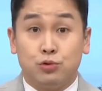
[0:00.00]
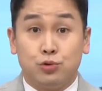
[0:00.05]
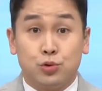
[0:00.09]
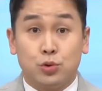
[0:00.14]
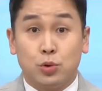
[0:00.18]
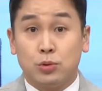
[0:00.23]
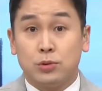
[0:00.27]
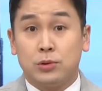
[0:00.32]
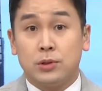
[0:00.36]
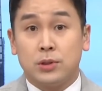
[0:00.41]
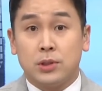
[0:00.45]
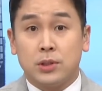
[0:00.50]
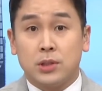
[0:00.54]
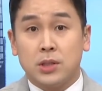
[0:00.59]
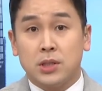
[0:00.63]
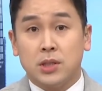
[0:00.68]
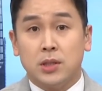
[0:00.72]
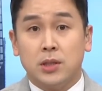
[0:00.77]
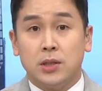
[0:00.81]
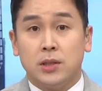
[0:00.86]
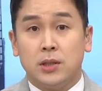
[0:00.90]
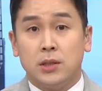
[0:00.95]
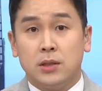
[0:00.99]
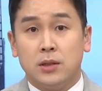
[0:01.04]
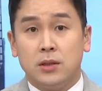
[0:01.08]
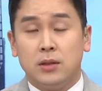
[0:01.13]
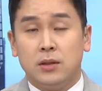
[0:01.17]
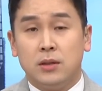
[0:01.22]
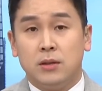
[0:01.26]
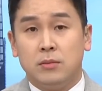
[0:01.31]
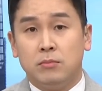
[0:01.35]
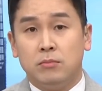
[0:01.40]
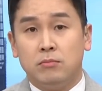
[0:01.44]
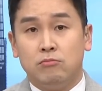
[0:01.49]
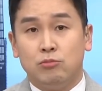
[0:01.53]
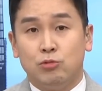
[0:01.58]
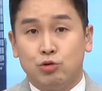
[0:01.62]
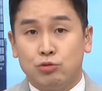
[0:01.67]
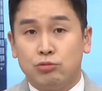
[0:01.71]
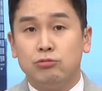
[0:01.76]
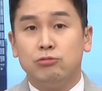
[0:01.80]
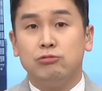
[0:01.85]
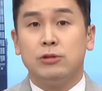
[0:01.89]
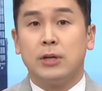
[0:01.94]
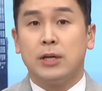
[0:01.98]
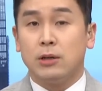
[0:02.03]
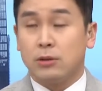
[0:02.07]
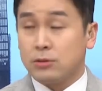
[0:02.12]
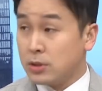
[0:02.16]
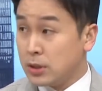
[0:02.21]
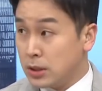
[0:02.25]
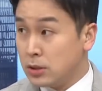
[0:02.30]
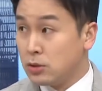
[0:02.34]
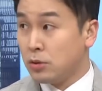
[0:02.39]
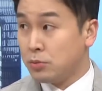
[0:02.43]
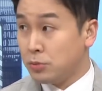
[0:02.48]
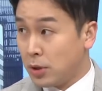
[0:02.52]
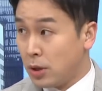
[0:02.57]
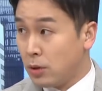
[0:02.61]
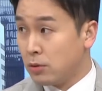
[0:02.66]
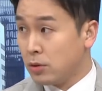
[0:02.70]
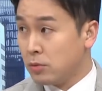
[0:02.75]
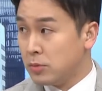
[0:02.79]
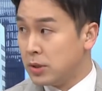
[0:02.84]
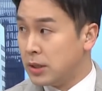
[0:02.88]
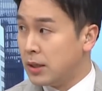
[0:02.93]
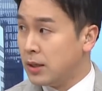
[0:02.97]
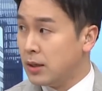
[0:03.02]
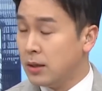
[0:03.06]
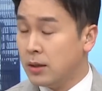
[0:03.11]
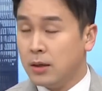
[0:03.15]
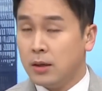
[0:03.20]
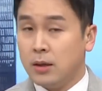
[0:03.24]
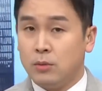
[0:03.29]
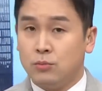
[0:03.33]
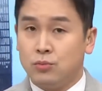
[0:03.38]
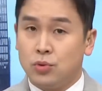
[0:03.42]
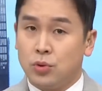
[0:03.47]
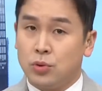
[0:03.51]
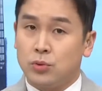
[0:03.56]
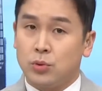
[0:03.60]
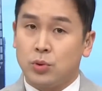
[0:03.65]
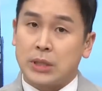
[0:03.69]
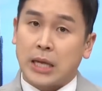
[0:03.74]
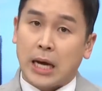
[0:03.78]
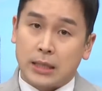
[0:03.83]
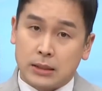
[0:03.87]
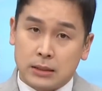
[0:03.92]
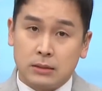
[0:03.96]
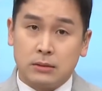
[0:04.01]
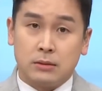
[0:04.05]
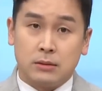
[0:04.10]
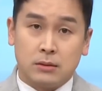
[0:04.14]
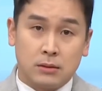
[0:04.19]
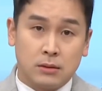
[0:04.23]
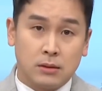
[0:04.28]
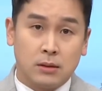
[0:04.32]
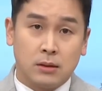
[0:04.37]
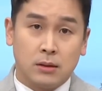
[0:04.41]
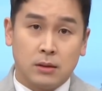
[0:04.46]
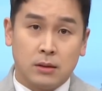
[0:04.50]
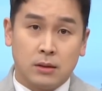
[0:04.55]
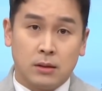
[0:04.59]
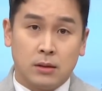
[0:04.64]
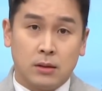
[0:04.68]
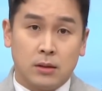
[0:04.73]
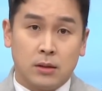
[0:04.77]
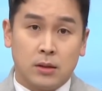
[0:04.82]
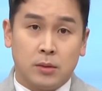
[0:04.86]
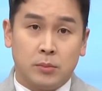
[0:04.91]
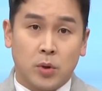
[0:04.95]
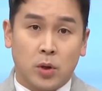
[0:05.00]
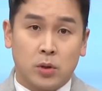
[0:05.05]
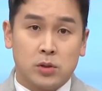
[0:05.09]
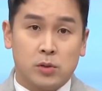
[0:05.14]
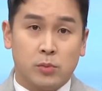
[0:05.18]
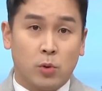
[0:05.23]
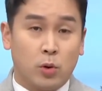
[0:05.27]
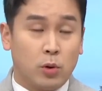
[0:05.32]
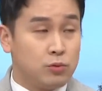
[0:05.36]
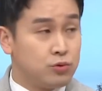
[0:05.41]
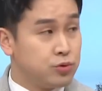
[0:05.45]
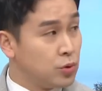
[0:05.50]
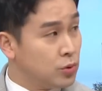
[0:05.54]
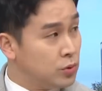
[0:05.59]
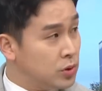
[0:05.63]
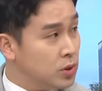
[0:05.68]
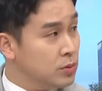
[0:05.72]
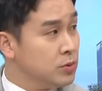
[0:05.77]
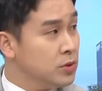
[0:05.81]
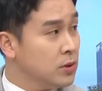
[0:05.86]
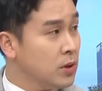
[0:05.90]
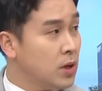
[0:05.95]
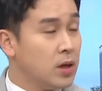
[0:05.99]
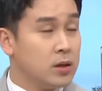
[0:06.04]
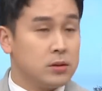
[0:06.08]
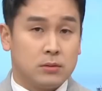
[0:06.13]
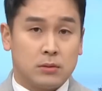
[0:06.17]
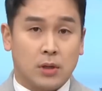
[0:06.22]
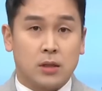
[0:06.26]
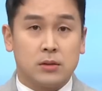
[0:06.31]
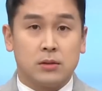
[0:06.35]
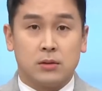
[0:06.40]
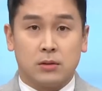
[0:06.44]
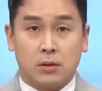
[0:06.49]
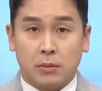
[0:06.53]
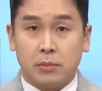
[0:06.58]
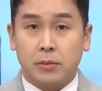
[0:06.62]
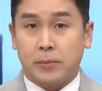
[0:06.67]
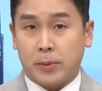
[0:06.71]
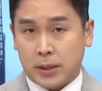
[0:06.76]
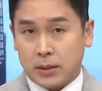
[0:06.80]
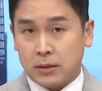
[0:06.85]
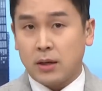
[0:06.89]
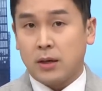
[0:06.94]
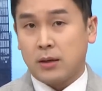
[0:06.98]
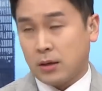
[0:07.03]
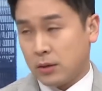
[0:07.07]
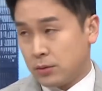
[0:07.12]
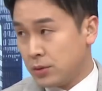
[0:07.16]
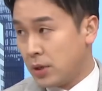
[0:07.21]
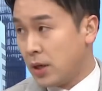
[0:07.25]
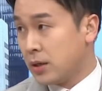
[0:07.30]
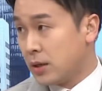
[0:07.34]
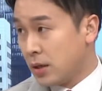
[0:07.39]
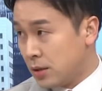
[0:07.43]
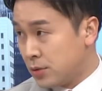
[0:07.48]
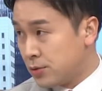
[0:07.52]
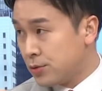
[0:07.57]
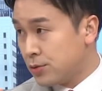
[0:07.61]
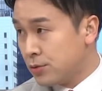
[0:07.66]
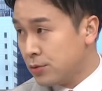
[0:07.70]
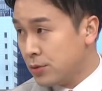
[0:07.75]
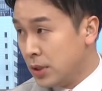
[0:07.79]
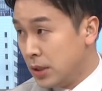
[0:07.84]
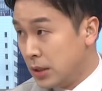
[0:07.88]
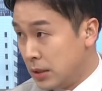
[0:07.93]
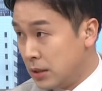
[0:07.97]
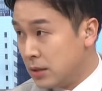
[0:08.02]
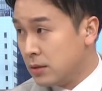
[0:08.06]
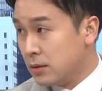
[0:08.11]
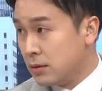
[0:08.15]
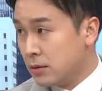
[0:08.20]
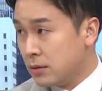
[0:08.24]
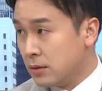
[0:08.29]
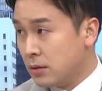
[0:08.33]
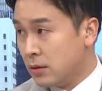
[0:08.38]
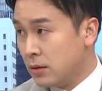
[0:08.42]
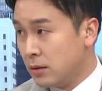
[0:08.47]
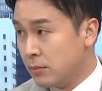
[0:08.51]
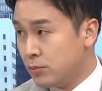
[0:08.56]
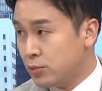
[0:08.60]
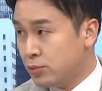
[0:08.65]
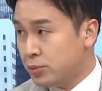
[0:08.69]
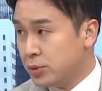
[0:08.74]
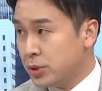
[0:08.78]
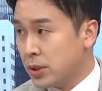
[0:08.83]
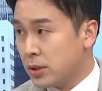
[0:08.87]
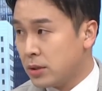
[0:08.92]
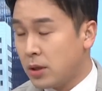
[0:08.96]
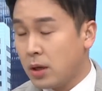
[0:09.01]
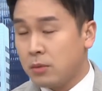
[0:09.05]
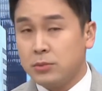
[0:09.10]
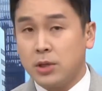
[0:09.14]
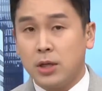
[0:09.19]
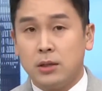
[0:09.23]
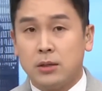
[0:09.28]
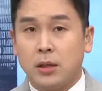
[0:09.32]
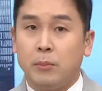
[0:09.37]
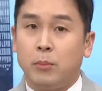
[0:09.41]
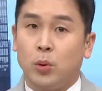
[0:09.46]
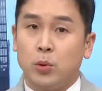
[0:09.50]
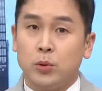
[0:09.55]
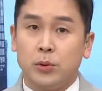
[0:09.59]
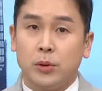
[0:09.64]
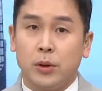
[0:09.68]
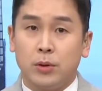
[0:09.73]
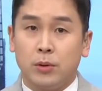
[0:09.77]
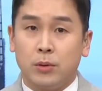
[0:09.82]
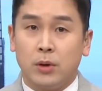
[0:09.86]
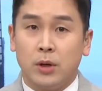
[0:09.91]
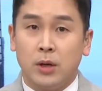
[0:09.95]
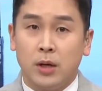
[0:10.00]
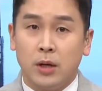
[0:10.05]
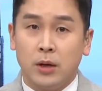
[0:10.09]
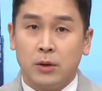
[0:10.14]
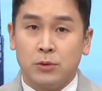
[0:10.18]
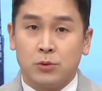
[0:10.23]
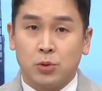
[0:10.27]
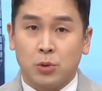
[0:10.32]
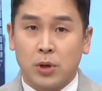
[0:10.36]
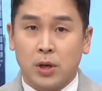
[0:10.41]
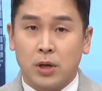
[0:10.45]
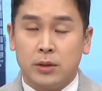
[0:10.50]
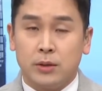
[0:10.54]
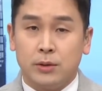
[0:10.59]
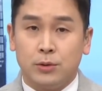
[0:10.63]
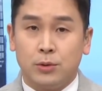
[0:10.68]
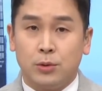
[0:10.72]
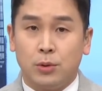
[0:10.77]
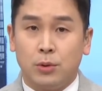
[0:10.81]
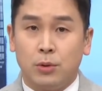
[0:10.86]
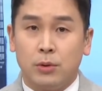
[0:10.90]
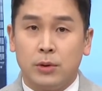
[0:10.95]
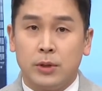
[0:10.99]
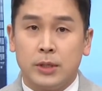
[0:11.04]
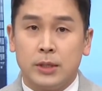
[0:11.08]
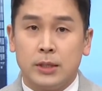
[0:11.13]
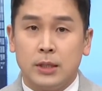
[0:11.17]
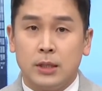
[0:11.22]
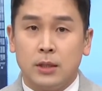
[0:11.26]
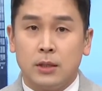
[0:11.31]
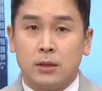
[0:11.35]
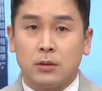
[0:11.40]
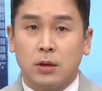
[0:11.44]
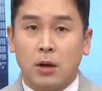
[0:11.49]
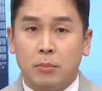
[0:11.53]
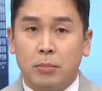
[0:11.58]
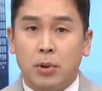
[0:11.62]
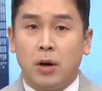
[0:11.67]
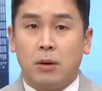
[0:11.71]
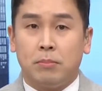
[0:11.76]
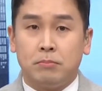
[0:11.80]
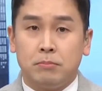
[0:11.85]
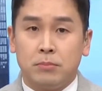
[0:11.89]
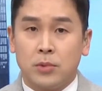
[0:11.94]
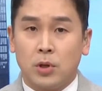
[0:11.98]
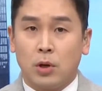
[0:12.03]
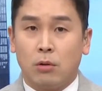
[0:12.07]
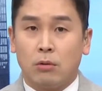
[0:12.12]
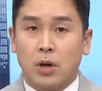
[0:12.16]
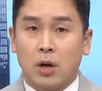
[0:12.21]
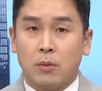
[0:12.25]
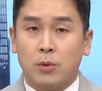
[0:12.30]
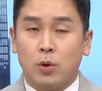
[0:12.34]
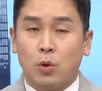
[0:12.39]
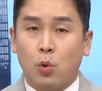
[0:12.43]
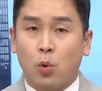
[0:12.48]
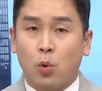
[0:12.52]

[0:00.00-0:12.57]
구조팀 누군가의 어떤 인터뷰 내용입니다. 물론 또 다른 명지병원 구조팀은 나는 협업했다라고 얘기할 수도 있는 부분이기 때문에 일단 보도 내용 소개해드리고 협업 영어로 하면